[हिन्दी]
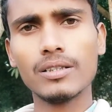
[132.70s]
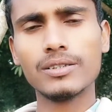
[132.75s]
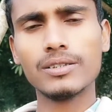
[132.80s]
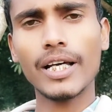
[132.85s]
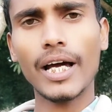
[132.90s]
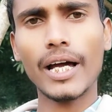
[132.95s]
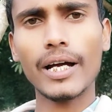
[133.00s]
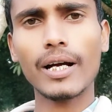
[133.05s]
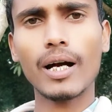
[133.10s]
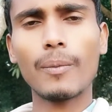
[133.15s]

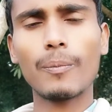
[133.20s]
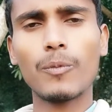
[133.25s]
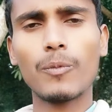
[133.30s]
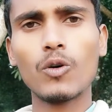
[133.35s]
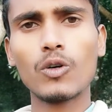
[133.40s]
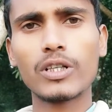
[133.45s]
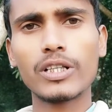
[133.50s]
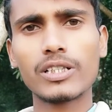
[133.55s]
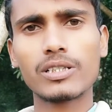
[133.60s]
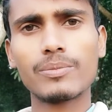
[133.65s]
जाएगा
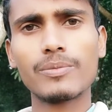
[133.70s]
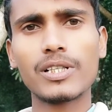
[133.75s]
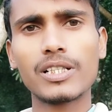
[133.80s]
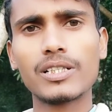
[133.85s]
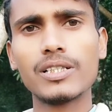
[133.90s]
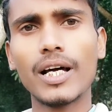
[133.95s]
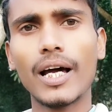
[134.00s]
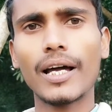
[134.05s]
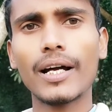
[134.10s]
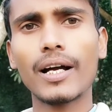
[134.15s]
पोर्ट एसमेस
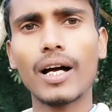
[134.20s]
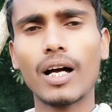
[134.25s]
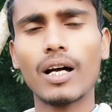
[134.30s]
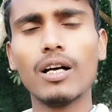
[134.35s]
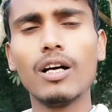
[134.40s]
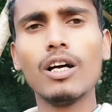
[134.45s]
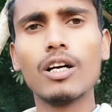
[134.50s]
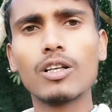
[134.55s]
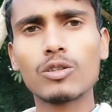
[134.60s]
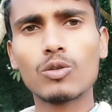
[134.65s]
जाएगा
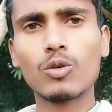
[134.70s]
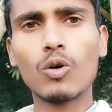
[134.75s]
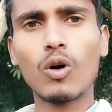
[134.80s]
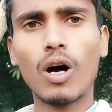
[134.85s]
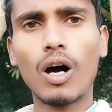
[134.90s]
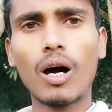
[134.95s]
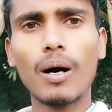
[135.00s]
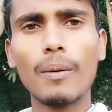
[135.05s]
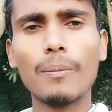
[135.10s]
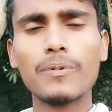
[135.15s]
तो
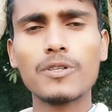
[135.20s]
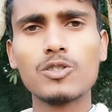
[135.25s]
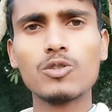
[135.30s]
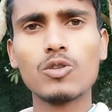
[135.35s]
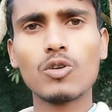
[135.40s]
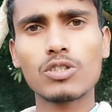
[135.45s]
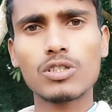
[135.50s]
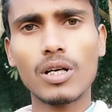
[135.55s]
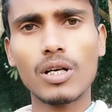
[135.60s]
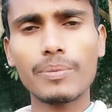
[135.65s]
अब
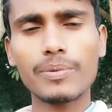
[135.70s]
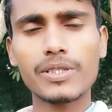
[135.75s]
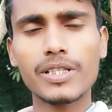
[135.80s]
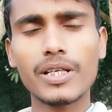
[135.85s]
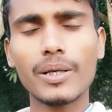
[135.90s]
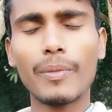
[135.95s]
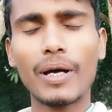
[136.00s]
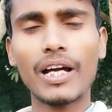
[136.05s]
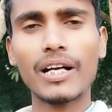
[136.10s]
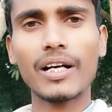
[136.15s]
जो सबसे
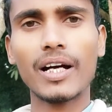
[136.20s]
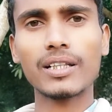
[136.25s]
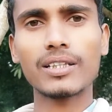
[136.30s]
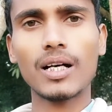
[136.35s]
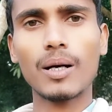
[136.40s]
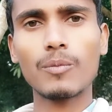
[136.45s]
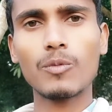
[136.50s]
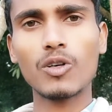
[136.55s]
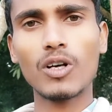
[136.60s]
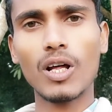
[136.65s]
महंगा
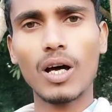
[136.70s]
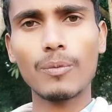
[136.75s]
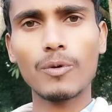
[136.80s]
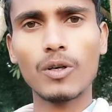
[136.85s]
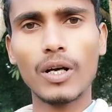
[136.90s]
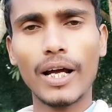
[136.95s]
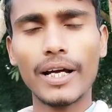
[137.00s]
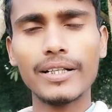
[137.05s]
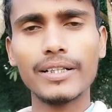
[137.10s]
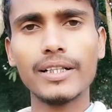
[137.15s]
था
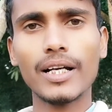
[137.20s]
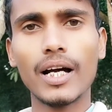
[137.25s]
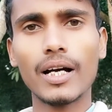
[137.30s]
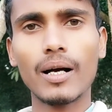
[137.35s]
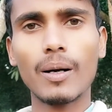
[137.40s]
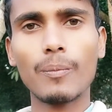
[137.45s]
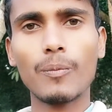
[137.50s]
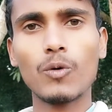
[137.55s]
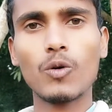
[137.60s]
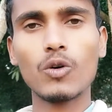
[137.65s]
वोडाफोन आइडिया
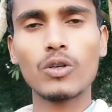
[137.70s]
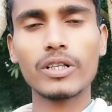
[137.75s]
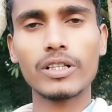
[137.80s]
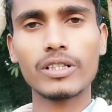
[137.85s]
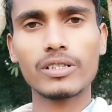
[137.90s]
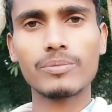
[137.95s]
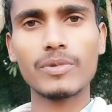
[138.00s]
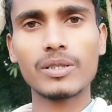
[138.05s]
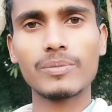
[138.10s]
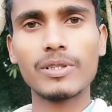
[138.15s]
का पोर्ट
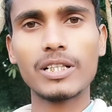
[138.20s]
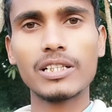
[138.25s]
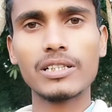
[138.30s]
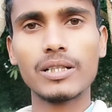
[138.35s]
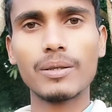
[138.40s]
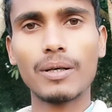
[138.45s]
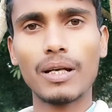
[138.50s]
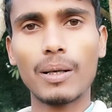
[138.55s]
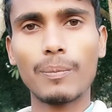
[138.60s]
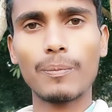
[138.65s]
एसमेस
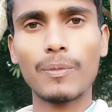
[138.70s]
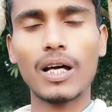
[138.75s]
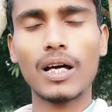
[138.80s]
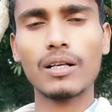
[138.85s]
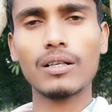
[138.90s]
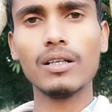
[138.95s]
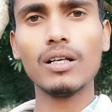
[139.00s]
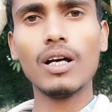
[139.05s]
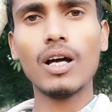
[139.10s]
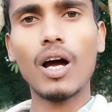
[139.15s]
भेजने वाला
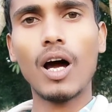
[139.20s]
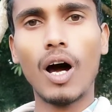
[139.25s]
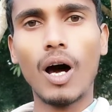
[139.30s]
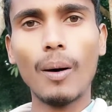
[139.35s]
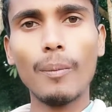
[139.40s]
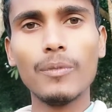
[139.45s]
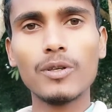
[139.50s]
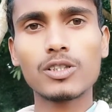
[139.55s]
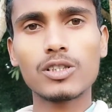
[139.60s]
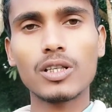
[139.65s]
प्लान
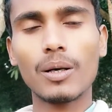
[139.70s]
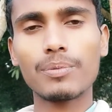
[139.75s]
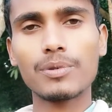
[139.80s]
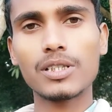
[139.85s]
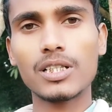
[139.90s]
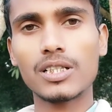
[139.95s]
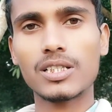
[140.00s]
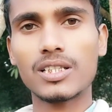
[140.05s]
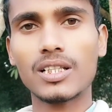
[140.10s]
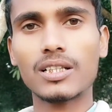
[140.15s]
अब
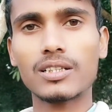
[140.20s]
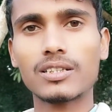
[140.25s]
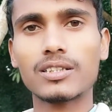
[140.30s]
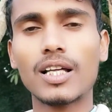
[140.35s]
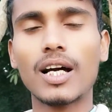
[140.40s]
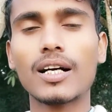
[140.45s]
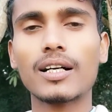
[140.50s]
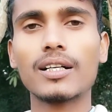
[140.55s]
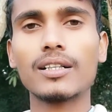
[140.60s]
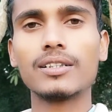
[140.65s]
सबसे
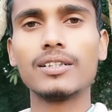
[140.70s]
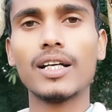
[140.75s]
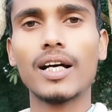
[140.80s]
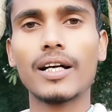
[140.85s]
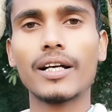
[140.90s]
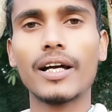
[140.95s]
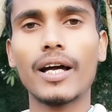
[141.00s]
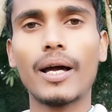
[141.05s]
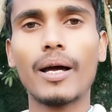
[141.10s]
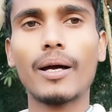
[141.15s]
सस्ता कर दिया
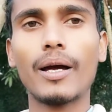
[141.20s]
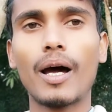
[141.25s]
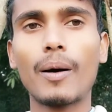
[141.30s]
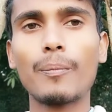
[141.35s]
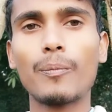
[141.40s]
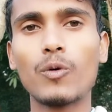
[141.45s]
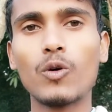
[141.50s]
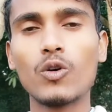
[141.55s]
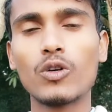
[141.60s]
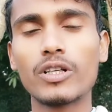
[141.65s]
गया है आप
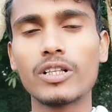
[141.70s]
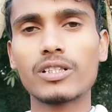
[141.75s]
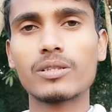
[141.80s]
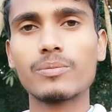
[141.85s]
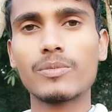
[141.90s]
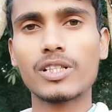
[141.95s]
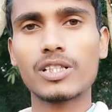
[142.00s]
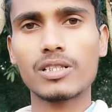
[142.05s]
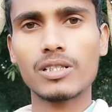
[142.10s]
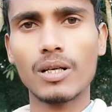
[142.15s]
पोर्ट
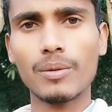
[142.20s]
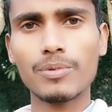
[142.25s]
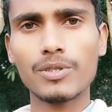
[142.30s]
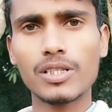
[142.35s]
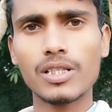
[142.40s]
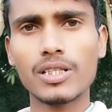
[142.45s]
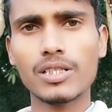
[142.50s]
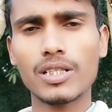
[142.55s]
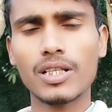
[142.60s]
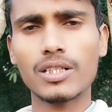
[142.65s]
एसमेस
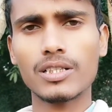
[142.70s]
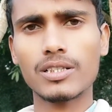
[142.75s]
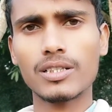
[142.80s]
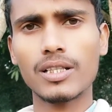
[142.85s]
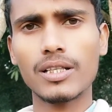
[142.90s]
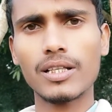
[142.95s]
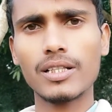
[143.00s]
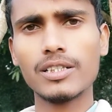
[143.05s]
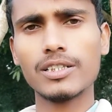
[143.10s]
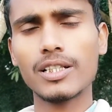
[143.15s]
सबसे
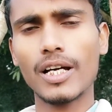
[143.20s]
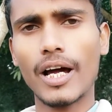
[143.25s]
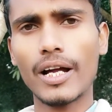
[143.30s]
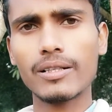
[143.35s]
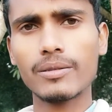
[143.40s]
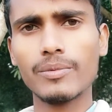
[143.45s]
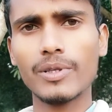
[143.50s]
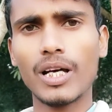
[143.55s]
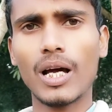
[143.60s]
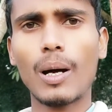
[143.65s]
सस्ते
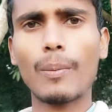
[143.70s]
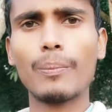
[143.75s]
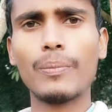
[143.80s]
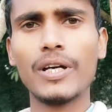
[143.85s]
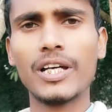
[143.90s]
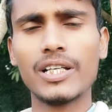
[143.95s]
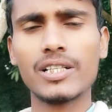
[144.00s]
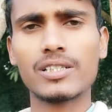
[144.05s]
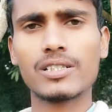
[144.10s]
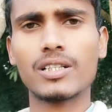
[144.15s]
रिचार्ज में आप
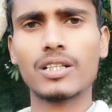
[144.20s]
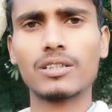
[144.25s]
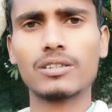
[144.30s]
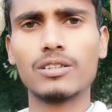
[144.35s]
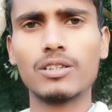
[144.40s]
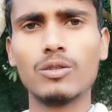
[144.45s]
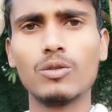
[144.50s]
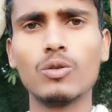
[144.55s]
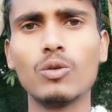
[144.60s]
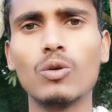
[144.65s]
भेज
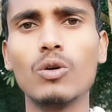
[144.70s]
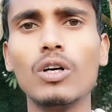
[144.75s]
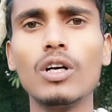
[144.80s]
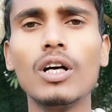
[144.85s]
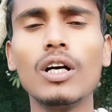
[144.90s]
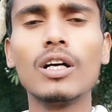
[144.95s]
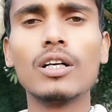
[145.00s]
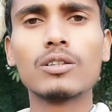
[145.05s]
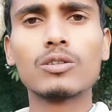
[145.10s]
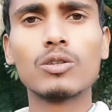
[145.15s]
सकते हो
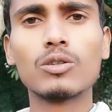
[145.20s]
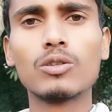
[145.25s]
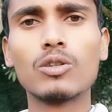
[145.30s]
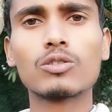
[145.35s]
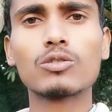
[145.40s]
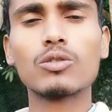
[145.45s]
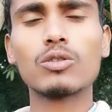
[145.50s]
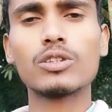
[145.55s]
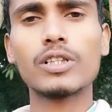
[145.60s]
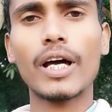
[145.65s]
तो
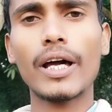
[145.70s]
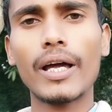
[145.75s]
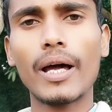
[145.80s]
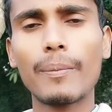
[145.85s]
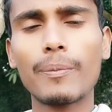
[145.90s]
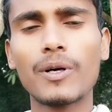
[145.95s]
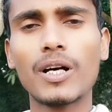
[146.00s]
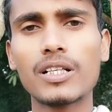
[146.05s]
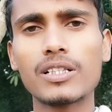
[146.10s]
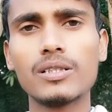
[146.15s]
दोस्तों चाहे
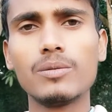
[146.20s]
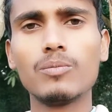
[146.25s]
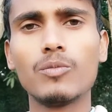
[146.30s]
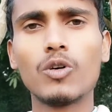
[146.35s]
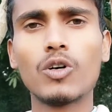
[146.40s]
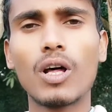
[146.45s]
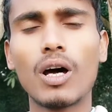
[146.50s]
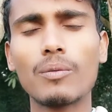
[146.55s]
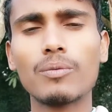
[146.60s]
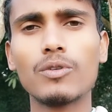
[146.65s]
आपका सिम
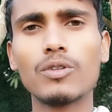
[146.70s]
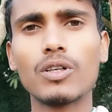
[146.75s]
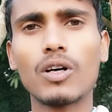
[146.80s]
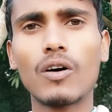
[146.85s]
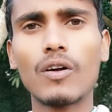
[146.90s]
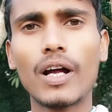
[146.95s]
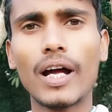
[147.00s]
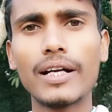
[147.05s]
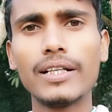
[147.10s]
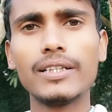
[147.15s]
वोडाफोन
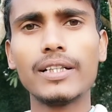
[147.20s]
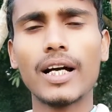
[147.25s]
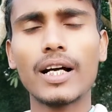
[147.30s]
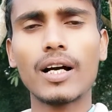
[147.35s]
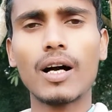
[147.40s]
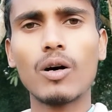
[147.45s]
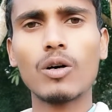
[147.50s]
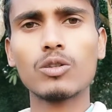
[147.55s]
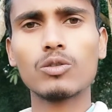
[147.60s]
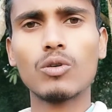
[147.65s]
और आइडिया
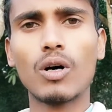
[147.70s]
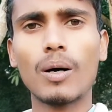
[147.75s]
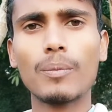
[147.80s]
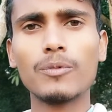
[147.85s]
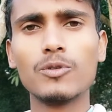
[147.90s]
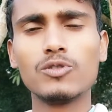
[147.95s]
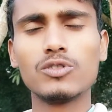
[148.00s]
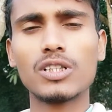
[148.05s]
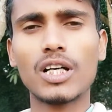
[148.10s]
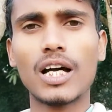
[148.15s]
का हो तो आप
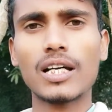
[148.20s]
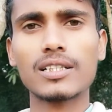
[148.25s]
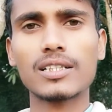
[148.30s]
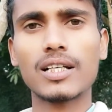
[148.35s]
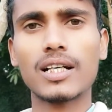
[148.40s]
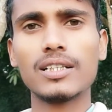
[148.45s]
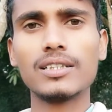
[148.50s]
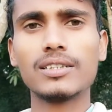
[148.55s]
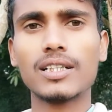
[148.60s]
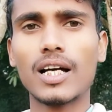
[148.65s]
उनचास
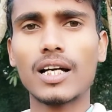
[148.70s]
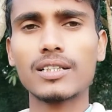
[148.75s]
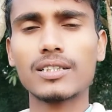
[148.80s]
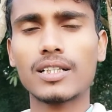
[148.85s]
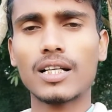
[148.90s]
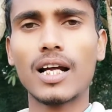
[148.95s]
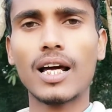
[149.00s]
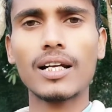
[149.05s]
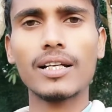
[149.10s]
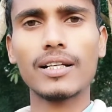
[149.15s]
का रिचार्ज
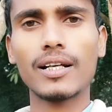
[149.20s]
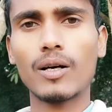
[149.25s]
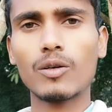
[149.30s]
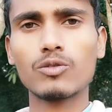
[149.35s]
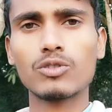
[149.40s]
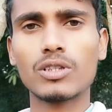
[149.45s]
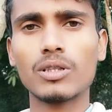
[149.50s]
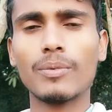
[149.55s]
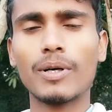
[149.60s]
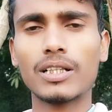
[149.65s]
करा लेना
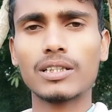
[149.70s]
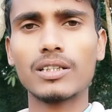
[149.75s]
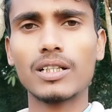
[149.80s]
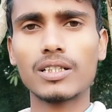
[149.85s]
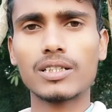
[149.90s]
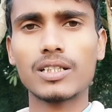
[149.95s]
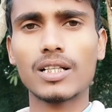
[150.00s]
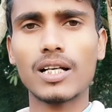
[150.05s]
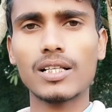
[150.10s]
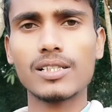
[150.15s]
उसके बाद
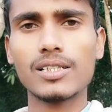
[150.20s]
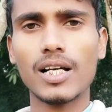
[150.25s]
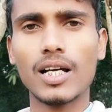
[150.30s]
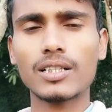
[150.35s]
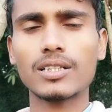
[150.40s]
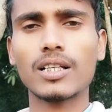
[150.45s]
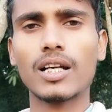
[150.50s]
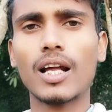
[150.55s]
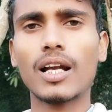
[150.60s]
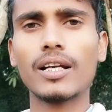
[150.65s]
दस का
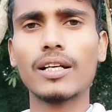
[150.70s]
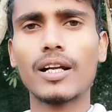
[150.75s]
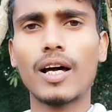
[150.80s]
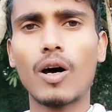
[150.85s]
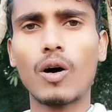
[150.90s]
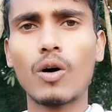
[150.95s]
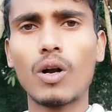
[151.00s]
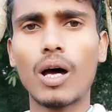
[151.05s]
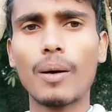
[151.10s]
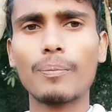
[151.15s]
रिचार्ज करा लेना
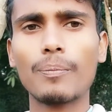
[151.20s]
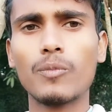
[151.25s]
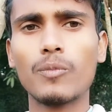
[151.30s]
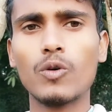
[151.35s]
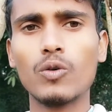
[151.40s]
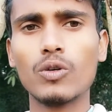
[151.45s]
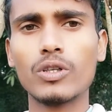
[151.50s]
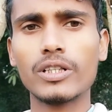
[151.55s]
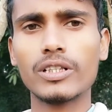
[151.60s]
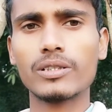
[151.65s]
और आप
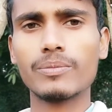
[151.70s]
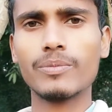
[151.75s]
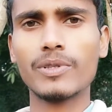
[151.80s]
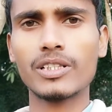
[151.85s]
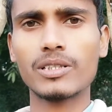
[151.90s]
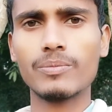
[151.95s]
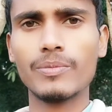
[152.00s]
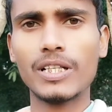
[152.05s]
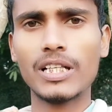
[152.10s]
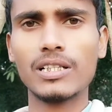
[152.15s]
पोर्ट
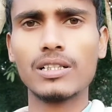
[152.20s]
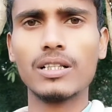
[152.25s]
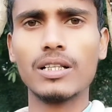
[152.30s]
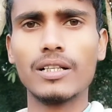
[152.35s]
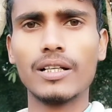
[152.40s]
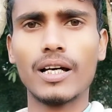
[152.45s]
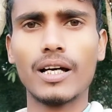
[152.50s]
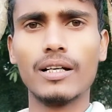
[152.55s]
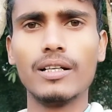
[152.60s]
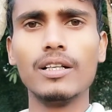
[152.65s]
एसमेस भेज
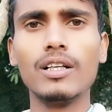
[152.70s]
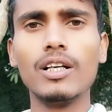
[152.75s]
लेना